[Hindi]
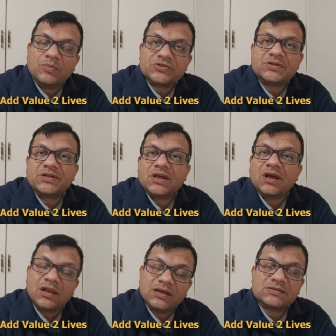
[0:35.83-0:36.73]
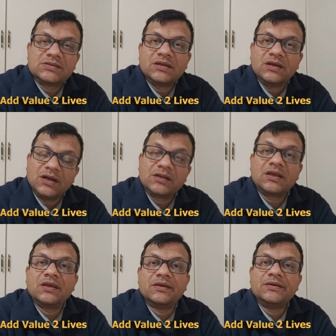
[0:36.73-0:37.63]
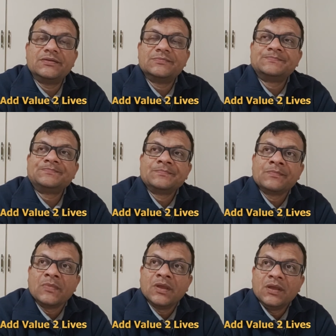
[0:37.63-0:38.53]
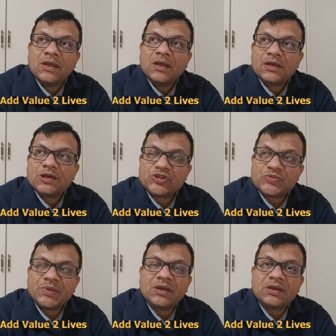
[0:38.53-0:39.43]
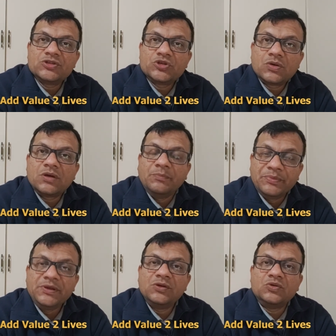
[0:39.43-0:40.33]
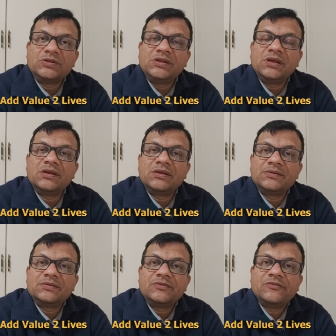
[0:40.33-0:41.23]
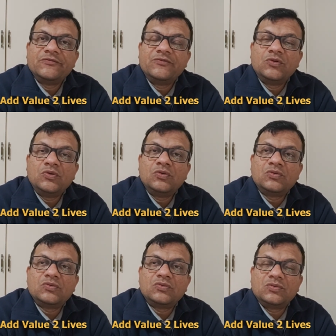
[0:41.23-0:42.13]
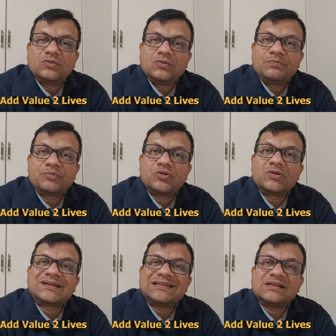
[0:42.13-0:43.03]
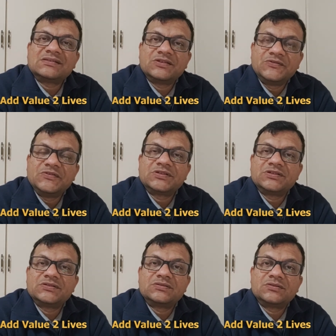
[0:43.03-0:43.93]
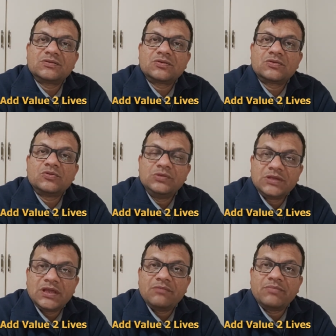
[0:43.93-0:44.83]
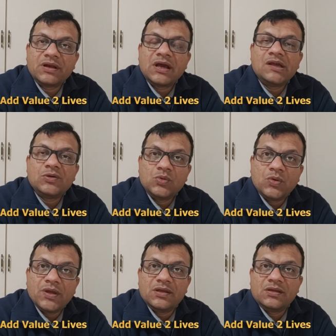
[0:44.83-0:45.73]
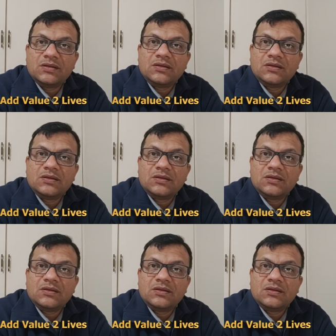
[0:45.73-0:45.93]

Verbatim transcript: ऑपोजिट या अलग से हटके है इसमें जो कंपनी होती है वो प्रोडक्ट या सर्विसेज खुद के बनाए हुए